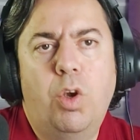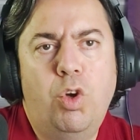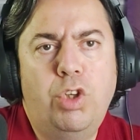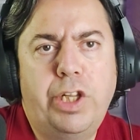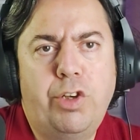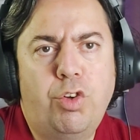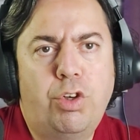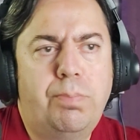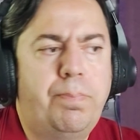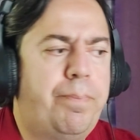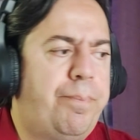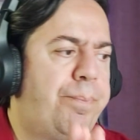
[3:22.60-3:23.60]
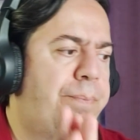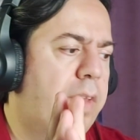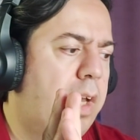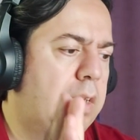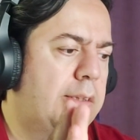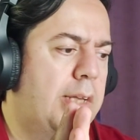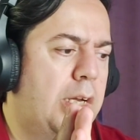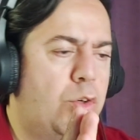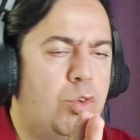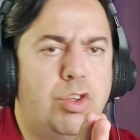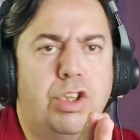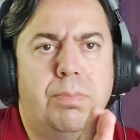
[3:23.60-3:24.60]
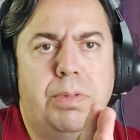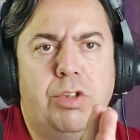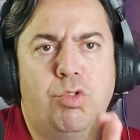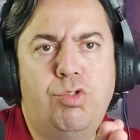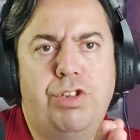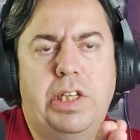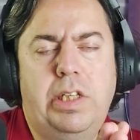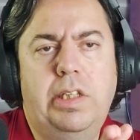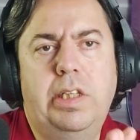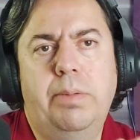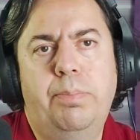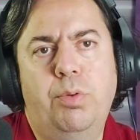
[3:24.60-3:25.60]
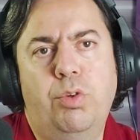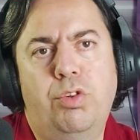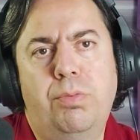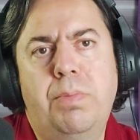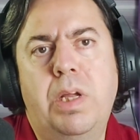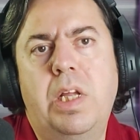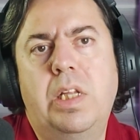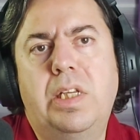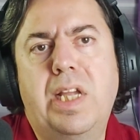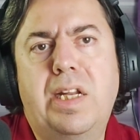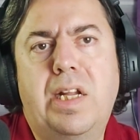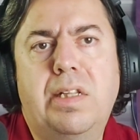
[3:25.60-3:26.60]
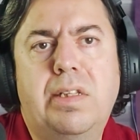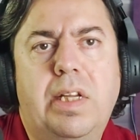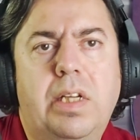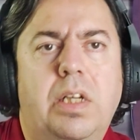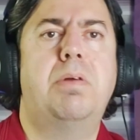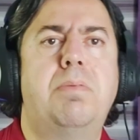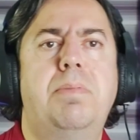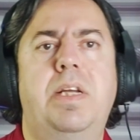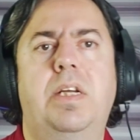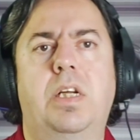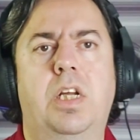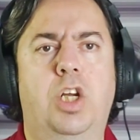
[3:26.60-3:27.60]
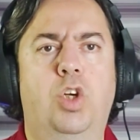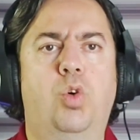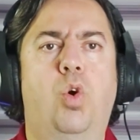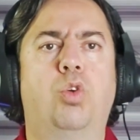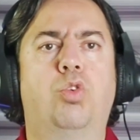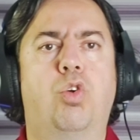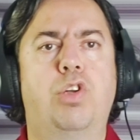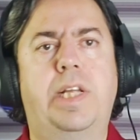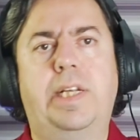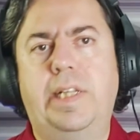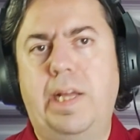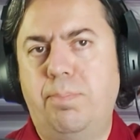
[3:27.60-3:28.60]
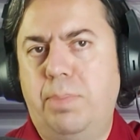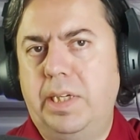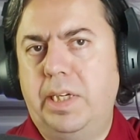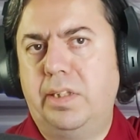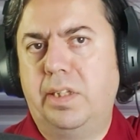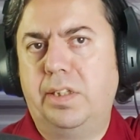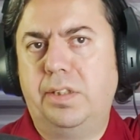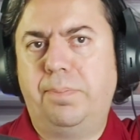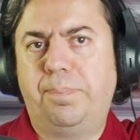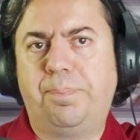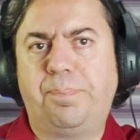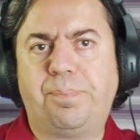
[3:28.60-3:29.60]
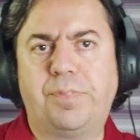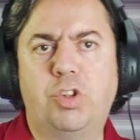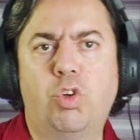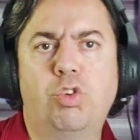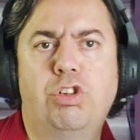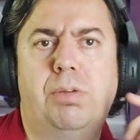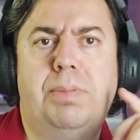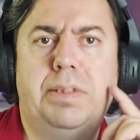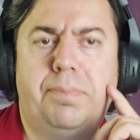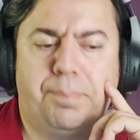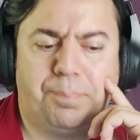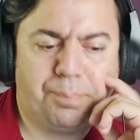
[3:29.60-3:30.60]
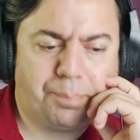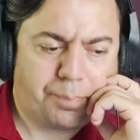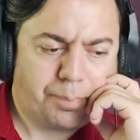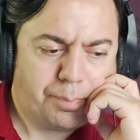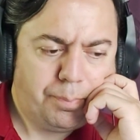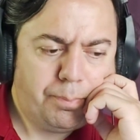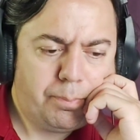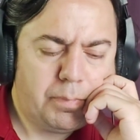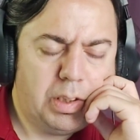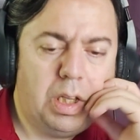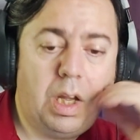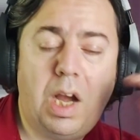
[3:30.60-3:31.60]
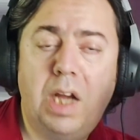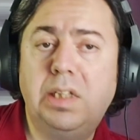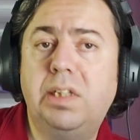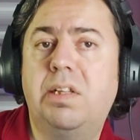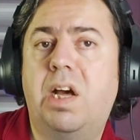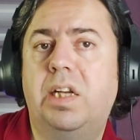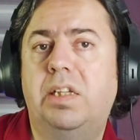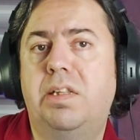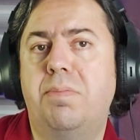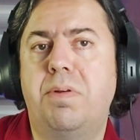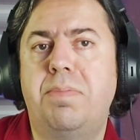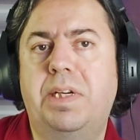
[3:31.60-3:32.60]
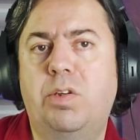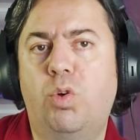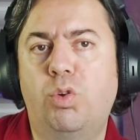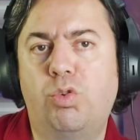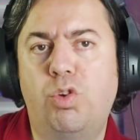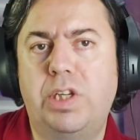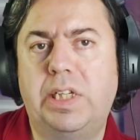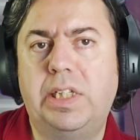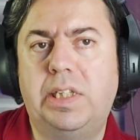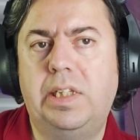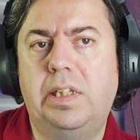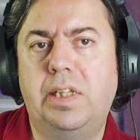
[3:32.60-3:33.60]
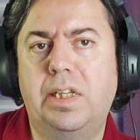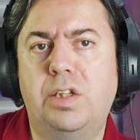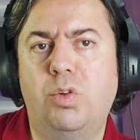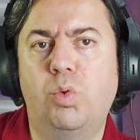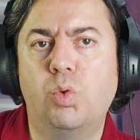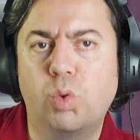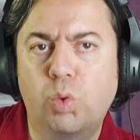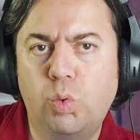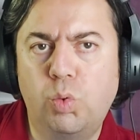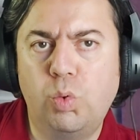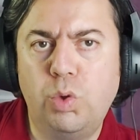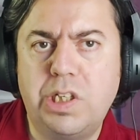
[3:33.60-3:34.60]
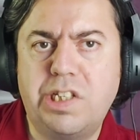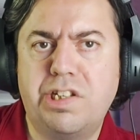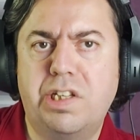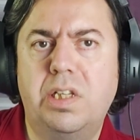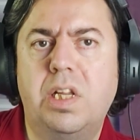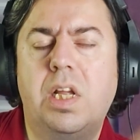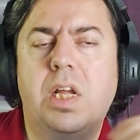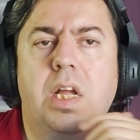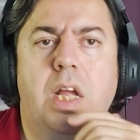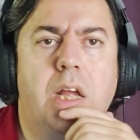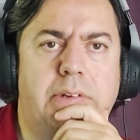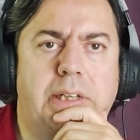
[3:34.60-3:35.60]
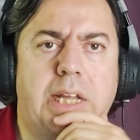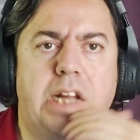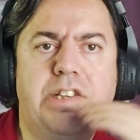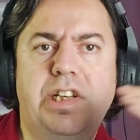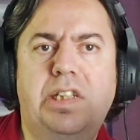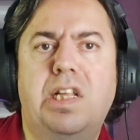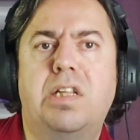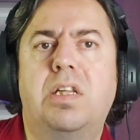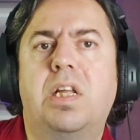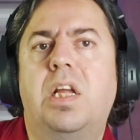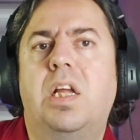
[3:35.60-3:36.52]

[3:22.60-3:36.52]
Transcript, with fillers: öneriyorum. Hatta önerimi şu şekilde yapıyorum. Genelde meme kontrolüne giden bayanların çoğu zaman hangi tarihte meme kontrolüne gittiklerini unuttuğu için e, ve gerçekten